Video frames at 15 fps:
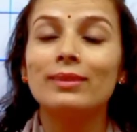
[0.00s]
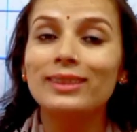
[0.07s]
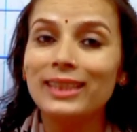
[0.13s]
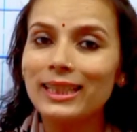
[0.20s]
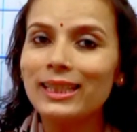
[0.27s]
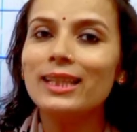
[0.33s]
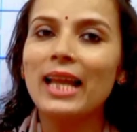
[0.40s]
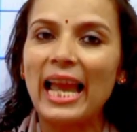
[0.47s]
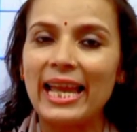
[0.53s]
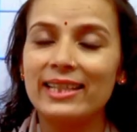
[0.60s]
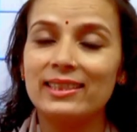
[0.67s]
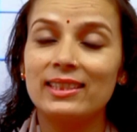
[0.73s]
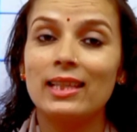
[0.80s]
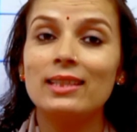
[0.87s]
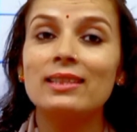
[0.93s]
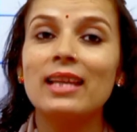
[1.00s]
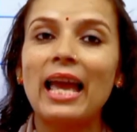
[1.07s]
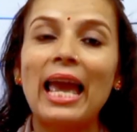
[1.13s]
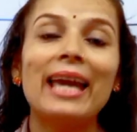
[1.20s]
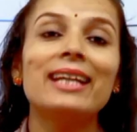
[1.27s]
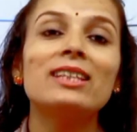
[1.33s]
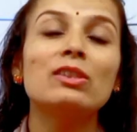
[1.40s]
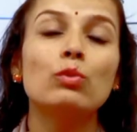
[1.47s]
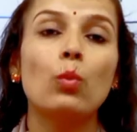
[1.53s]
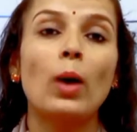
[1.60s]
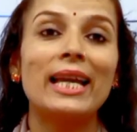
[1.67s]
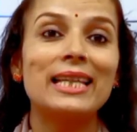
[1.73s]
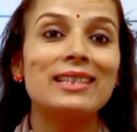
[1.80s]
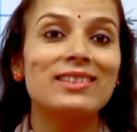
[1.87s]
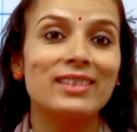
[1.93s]
तीन एक्सेस एक्स
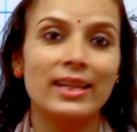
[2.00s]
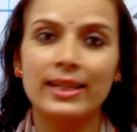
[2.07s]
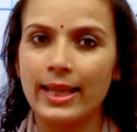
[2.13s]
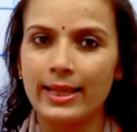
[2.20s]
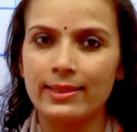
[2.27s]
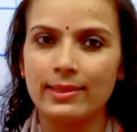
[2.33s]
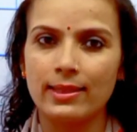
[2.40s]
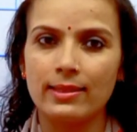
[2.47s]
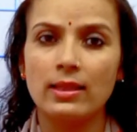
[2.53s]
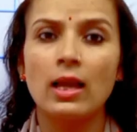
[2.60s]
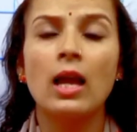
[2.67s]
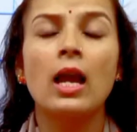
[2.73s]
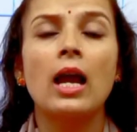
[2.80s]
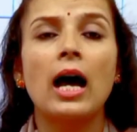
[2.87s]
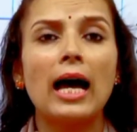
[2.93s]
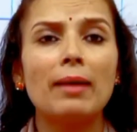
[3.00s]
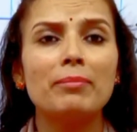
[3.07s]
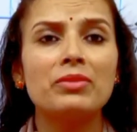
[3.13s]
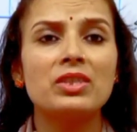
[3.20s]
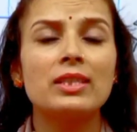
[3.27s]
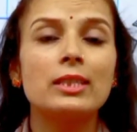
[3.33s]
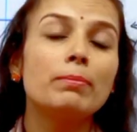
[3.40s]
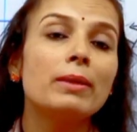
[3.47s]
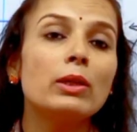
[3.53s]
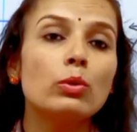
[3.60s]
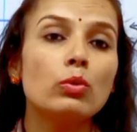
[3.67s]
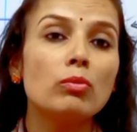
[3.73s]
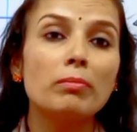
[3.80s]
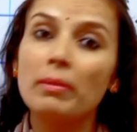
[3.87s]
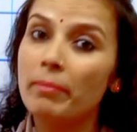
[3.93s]
वाई जेड एक्सेस आप जिस भी
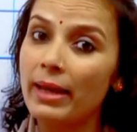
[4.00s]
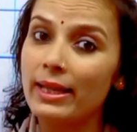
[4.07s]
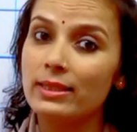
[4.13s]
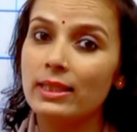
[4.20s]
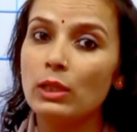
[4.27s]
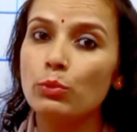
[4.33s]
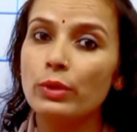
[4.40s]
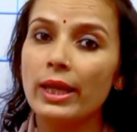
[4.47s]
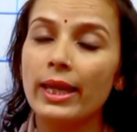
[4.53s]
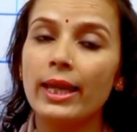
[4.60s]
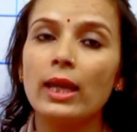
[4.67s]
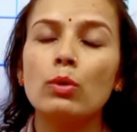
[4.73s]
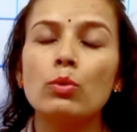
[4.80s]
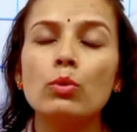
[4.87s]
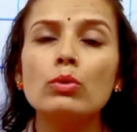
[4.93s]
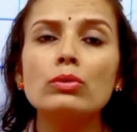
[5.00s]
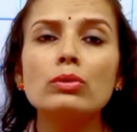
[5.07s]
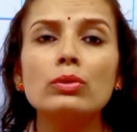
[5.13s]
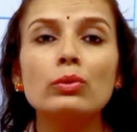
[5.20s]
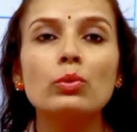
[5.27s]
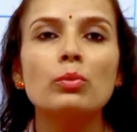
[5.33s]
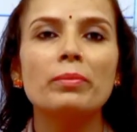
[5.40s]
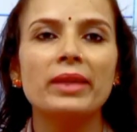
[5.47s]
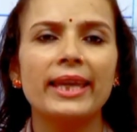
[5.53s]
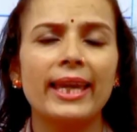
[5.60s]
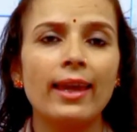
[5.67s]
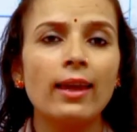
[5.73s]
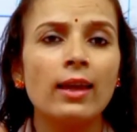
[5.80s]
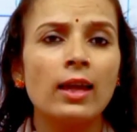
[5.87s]
रूम में बैठे हुए हैं उस रूम के